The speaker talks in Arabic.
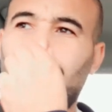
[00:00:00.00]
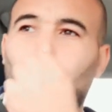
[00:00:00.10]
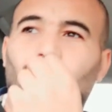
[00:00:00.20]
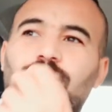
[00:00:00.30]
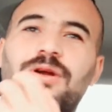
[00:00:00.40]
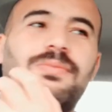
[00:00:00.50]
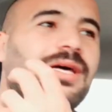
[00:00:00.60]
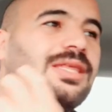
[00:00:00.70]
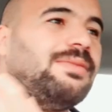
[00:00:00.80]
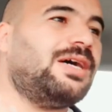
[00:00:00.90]

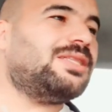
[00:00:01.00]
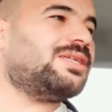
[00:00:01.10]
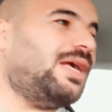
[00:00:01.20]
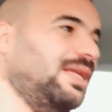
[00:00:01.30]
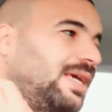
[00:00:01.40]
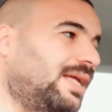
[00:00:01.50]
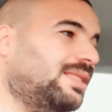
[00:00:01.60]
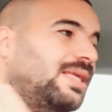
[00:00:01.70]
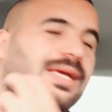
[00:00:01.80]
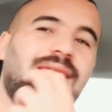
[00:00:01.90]
وبالماضي ما هدر عليه
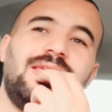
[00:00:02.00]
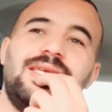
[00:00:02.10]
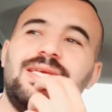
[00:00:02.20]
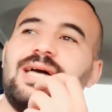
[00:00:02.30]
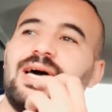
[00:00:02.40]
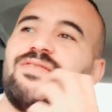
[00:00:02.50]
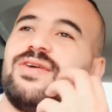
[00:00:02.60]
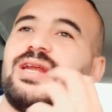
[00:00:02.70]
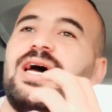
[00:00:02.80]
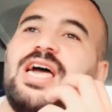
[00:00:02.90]
حتى كي يعرف
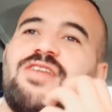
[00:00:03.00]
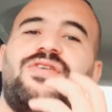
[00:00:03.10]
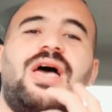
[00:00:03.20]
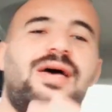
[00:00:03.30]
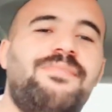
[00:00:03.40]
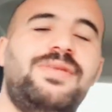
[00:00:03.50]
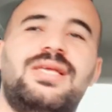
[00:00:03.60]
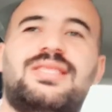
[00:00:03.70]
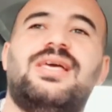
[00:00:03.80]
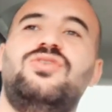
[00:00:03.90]
راه عارف اهميه
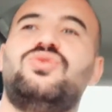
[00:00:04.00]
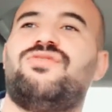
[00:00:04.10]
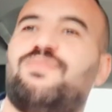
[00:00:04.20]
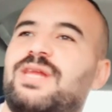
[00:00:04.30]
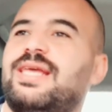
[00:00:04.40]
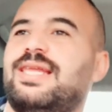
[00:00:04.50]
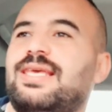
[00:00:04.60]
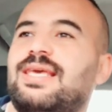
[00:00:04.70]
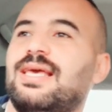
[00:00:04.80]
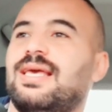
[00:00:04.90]
تاع يوسف بلالي
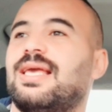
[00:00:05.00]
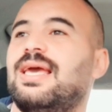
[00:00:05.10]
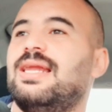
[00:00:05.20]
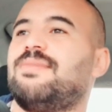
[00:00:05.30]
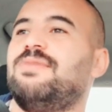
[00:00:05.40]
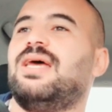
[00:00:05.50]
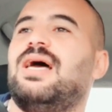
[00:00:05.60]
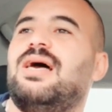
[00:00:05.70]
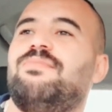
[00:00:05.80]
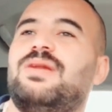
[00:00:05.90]
قال لك من
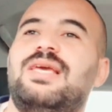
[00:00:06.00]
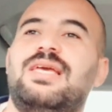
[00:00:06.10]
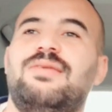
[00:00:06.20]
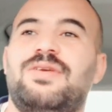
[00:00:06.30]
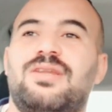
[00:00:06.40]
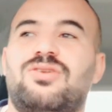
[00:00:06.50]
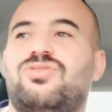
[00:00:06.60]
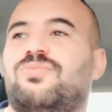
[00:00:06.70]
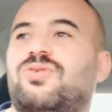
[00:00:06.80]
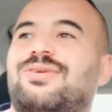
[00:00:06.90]
احب اللاعبين
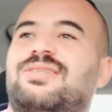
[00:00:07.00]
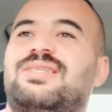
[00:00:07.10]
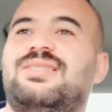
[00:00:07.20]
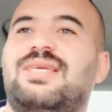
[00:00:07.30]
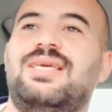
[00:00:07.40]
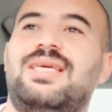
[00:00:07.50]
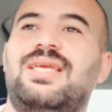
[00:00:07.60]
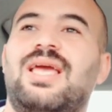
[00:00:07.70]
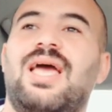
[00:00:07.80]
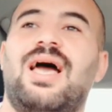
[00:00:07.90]
للجمهور
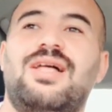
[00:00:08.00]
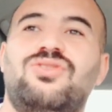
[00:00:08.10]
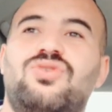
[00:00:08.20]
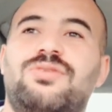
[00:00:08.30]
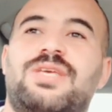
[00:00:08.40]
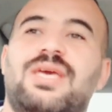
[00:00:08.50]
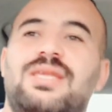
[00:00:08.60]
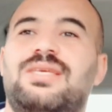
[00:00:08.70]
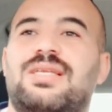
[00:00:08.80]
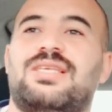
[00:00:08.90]
الجزائري عنده
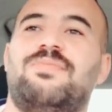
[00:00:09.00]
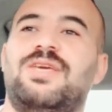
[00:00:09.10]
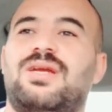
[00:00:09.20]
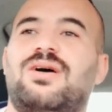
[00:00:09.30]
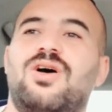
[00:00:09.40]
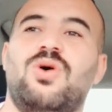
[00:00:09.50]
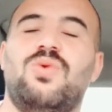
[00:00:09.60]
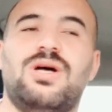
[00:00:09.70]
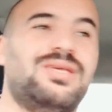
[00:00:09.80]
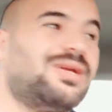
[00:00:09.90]
امكانيات كبيره
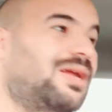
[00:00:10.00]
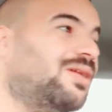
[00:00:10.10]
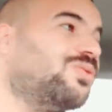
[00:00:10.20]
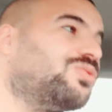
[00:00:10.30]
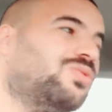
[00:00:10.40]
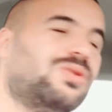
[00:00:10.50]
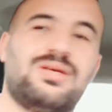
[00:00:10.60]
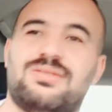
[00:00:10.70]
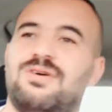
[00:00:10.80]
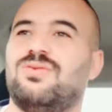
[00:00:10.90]
وهضر على
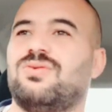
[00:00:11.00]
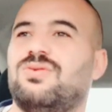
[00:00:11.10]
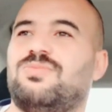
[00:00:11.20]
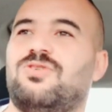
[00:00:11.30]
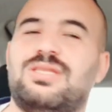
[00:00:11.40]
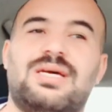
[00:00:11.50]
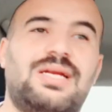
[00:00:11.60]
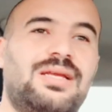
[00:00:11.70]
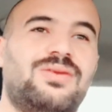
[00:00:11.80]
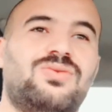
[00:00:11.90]
لونتوراج مالوغوزمون هضر
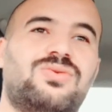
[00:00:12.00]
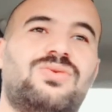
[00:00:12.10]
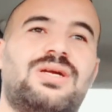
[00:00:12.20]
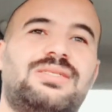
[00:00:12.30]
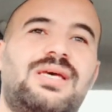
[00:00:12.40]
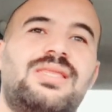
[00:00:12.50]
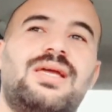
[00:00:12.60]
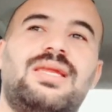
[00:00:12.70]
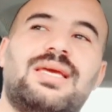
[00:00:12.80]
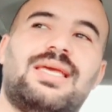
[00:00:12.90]
على لونتوراج هذا
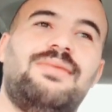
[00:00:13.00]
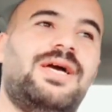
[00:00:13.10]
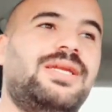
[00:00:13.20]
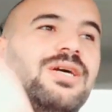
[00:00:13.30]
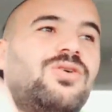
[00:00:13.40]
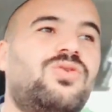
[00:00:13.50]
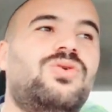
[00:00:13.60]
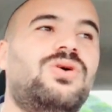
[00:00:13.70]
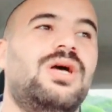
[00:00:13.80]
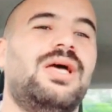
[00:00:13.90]
اللي كيما حنا
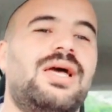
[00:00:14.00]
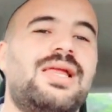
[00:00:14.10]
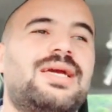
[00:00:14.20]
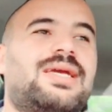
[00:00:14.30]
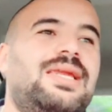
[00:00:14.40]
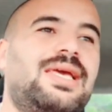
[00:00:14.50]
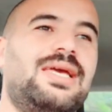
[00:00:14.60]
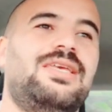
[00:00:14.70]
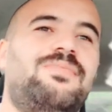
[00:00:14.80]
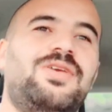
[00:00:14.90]
نقولوا اهلك
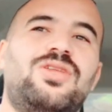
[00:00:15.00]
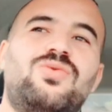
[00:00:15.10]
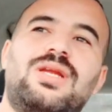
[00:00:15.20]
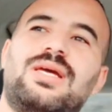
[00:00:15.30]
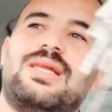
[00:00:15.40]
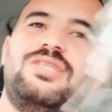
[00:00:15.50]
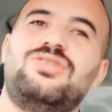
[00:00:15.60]
اللاعبين واهلك لي